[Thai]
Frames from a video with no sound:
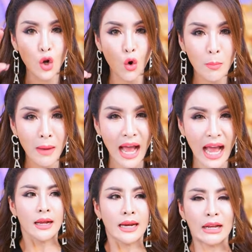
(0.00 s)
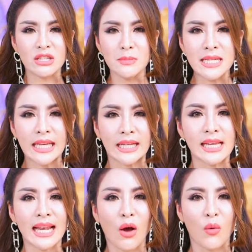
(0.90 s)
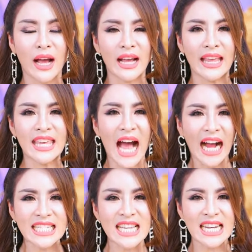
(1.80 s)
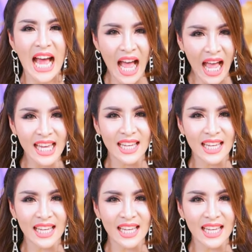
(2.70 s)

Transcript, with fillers: ลงมา เราจะมีสิ่งที่เราอะอยากจะได้